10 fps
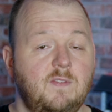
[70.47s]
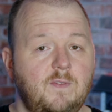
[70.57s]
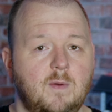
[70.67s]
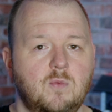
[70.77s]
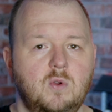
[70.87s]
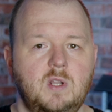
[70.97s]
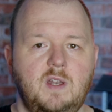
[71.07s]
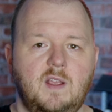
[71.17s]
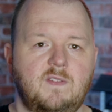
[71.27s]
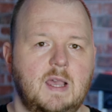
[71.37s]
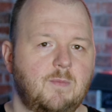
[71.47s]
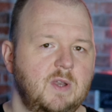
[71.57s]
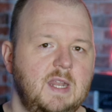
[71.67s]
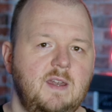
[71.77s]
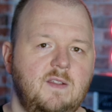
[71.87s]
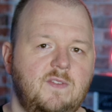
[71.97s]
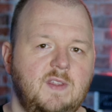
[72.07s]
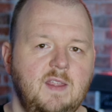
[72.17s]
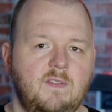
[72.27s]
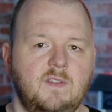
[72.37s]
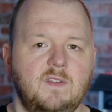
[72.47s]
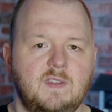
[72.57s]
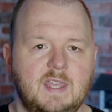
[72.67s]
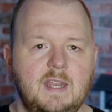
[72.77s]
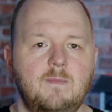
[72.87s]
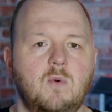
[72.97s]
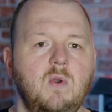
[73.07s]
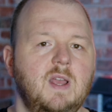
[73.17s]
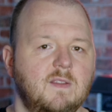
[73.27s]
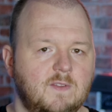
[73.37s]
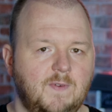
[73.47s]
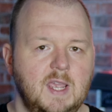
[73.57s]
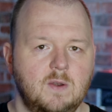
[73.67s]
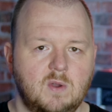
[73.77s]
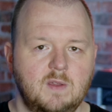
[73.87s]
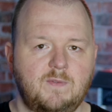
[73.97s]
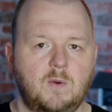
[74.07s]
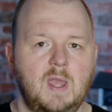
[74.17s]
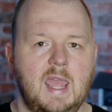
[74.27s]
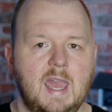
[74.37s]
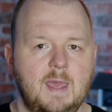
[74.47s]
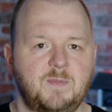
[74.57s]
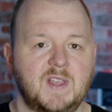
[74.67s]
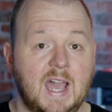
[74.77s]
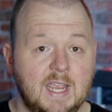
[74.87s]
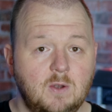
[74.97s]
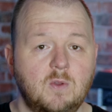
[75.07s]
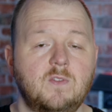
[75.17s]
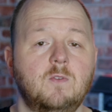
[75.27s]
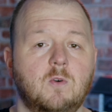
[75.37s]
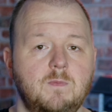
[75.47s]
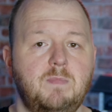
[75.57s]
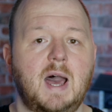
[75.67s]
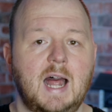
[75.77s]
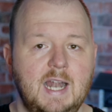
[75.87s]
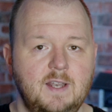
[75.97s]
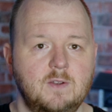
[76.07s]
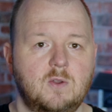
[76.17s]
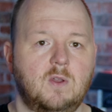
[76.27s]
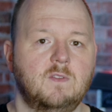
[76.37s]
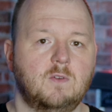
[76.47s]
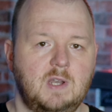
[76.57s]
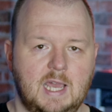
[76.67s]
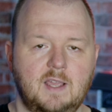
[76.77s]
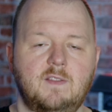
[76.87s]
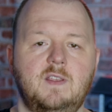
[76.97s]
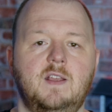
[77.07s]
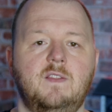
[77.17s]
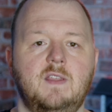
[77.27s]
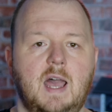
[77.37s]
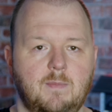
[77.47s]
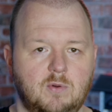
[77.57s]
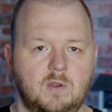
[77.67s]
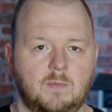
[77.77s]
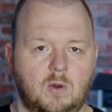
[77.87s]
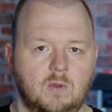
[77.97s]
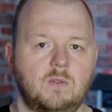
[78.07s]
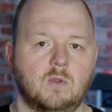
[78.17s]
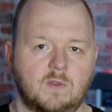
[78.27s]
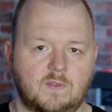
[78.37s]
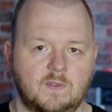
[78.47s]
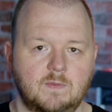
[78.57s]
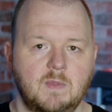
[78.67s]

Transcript: wird vermutet, dass Abonnenten des Dienstes jeden Monat zwei neue VR-Apps einlösen und behalten können, solange sie das Abonnement nutzen.